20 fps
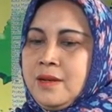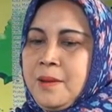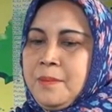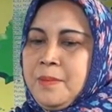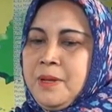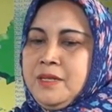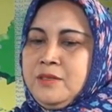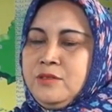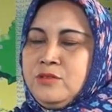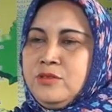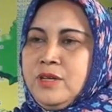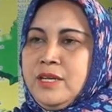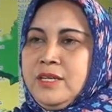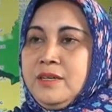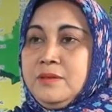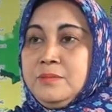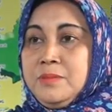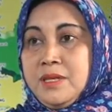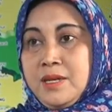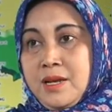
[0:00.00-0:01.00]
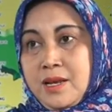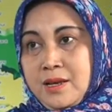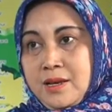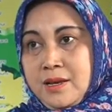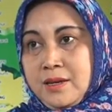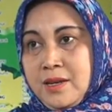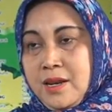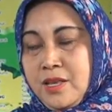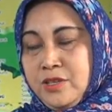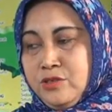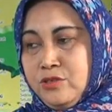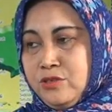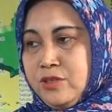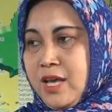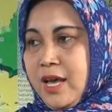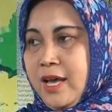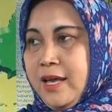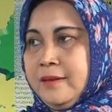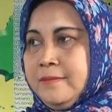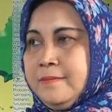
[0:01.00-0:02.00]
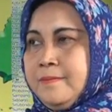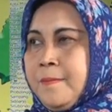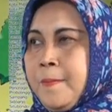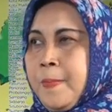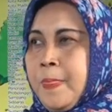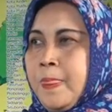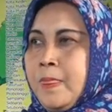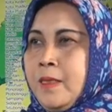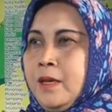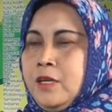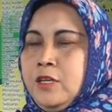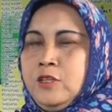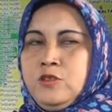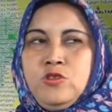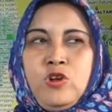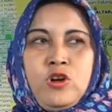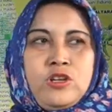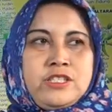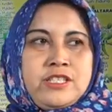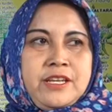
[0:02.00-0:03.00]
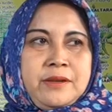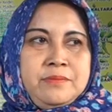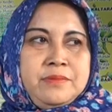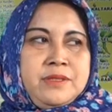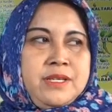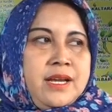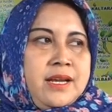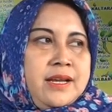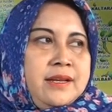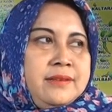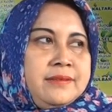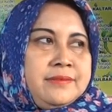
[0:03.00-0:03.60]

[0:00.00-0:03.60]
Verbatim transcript: ramah lingkungan dan berkelanjutan itu konsepnya